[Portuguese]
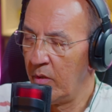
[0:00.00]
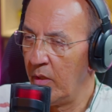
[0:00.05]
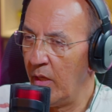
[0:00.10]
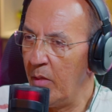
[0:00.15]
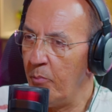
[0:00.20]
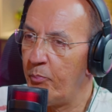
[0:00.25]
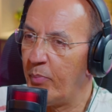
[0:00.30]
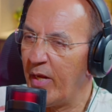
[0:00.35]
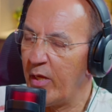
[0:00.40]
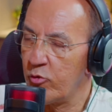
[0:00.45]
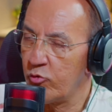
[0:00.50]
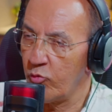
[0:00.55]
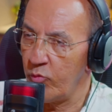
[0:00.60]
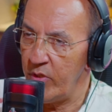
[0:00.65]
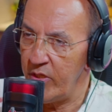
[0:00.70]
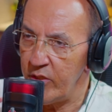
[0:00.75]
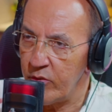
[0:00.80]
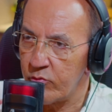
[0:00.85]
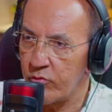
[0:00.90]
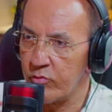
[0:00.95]
em
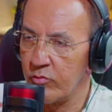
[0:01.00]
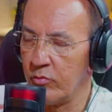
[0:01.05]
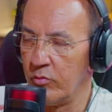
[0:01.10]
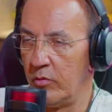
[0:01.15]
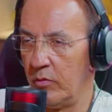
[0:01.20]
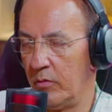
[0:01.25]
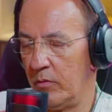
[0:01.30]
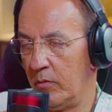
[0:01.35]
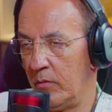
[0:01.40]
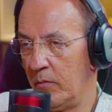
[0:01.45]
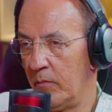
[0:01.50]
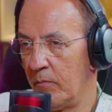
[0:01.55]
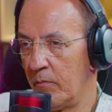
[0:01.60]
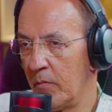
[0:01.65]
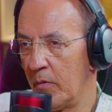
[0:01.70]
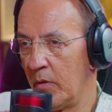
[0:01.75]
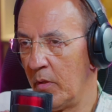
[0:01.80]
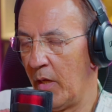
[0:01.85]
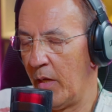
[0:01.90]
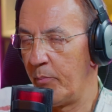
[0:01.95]
prejuízo
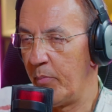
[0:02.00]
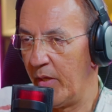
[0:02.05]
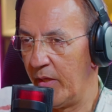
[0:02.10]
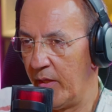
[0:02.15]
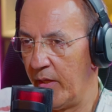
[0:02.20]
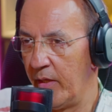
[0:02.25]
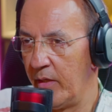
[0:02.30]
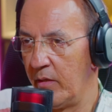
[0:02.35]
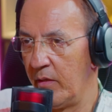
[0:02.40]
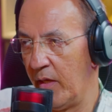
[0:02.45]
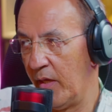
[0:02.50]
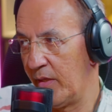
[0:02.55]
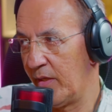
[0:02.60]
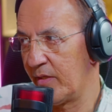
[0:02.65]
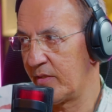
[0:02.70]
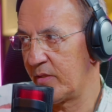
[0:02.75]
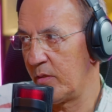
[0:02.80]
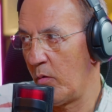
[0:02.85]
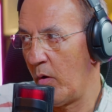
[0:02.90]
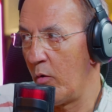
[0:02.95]
a Belém em
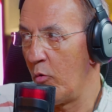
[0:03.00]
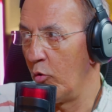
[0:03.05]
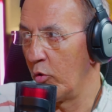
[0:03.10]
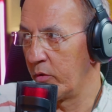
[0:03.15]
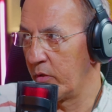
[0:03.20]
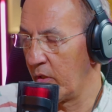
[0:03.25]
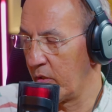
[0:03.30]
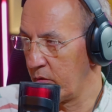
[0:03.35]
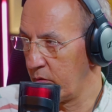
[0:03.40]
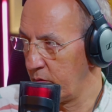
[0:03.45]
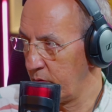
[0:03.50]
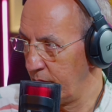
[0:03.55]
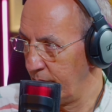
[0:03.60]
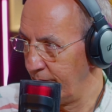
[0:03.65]
relação a outras